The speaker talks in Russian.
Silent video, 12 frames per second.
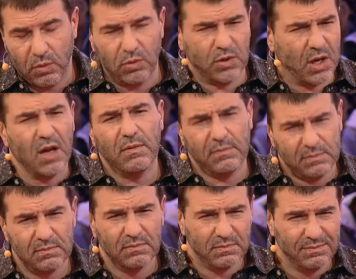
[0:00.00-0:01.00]
Да.
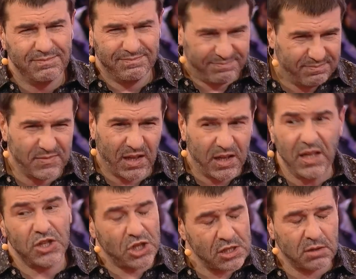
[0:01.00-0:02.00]
Да, и
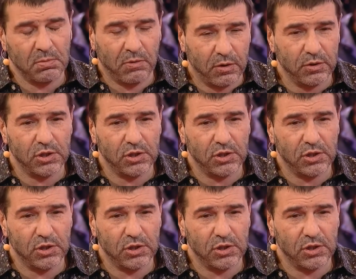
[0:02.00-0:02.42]
я часто бываю